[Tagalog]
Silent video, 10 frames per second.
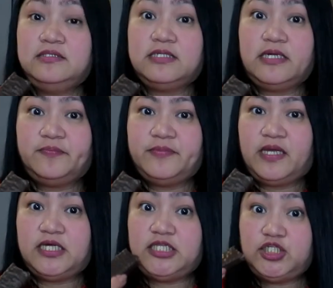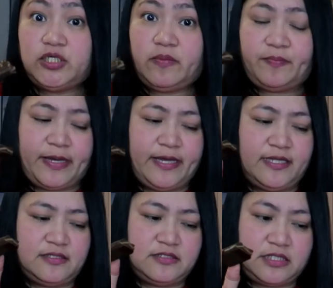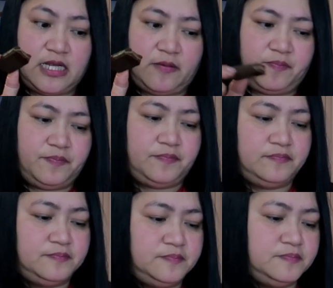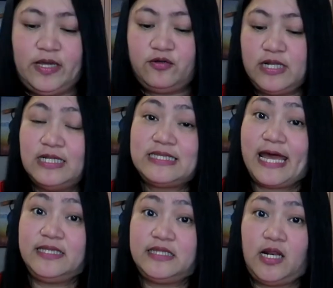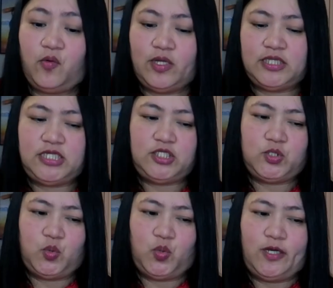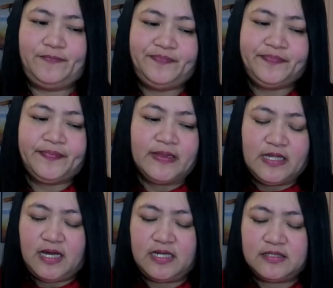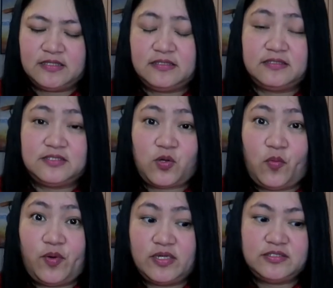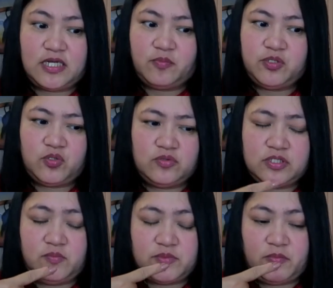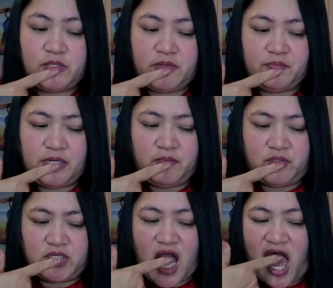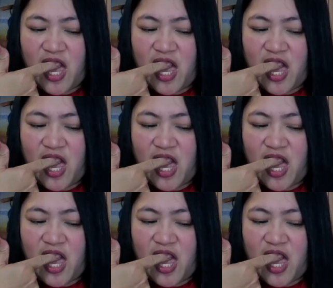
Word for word: Ang sarap niya. Hindi siya mapait. Sarap. Meron na lang tayong dalawa dito. At sobrang sarap ng timtam ng mga flavor.